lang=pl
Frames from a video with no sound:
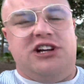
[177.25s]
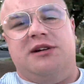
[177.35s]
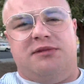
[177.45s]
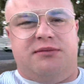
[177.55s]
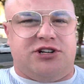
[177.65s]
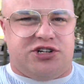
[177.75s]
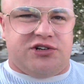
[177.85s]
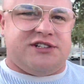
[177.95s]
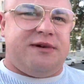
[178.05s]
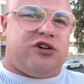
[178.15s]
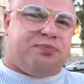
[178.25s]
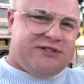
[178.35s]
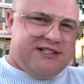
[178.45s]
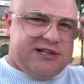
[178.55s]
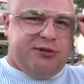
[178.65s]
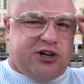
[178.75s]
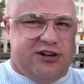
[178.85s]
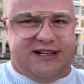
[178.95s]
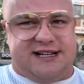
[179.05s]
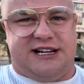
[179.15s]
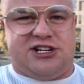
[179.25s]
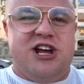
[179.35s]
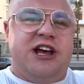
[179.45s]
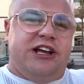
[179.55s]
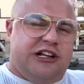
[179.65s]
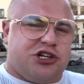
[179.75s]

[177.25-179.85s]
ile masz rozmiaru pozycji bitcoina zagrać, ile